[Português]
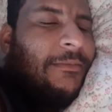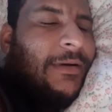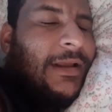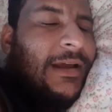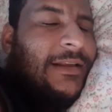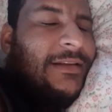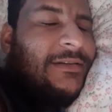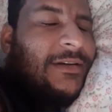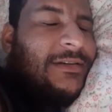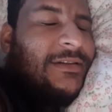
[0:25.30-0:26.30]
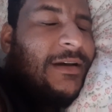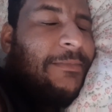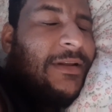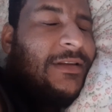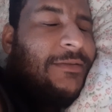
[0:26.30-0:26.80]
Parar e descansar
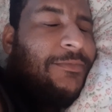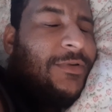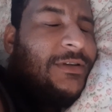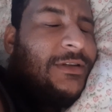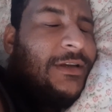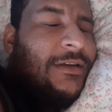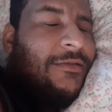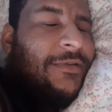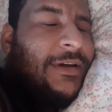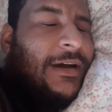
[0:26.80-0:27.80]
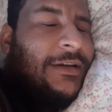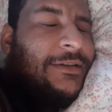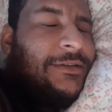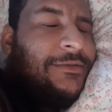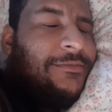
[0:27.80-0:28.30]
para depois seguir
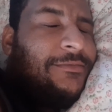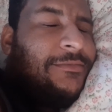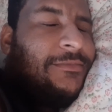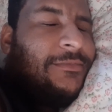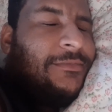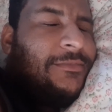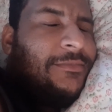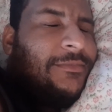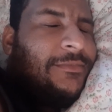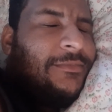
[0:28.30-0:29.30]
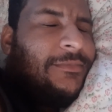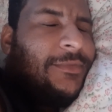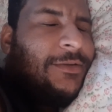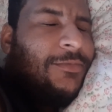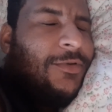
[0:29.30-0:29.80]
viagem.
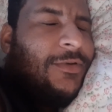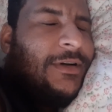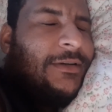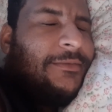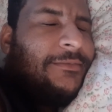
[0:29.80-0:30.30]
De boa